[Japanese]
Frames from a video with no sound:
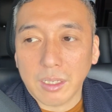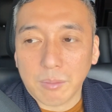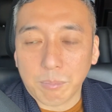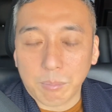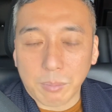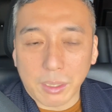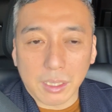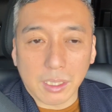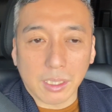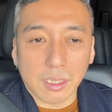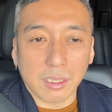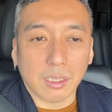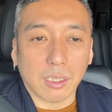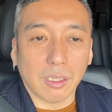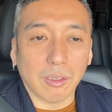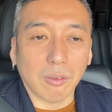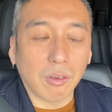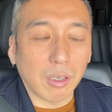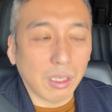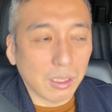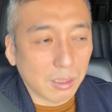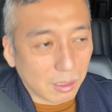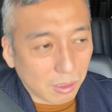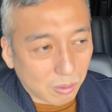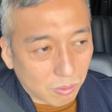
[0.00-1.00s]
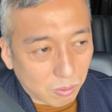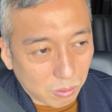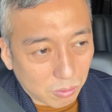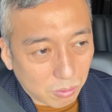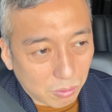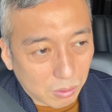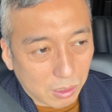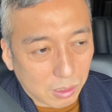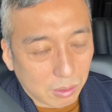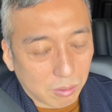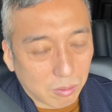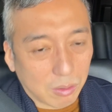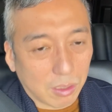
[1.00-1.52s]
学んで良かったこと
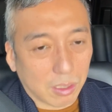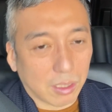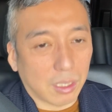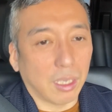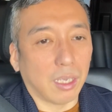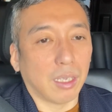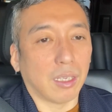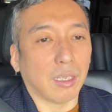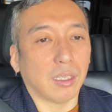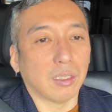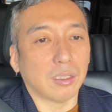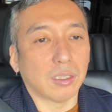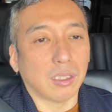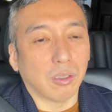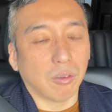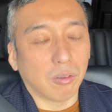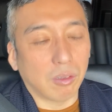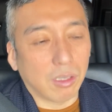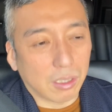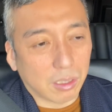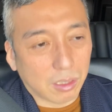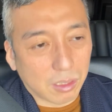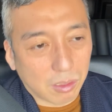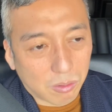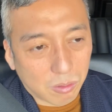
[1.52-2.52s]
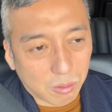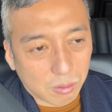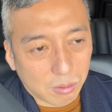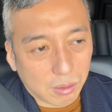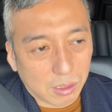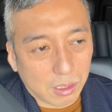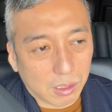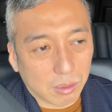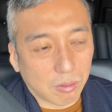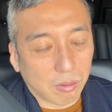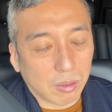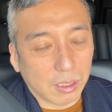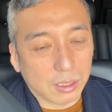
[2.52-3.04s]
だとか、経験して良かったこと
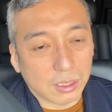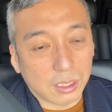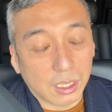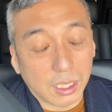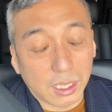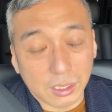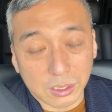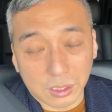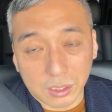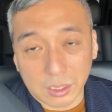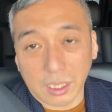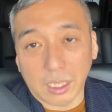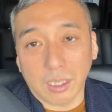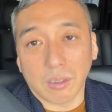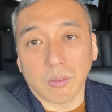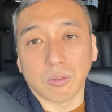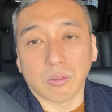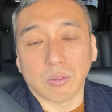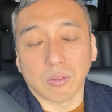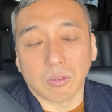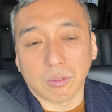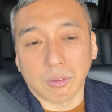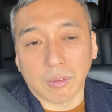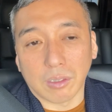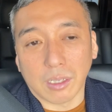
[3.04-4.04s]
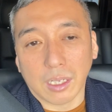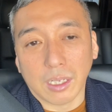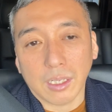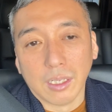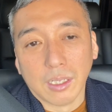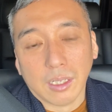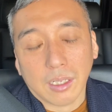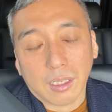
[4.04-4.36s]
だとか、シェアしたいこととか、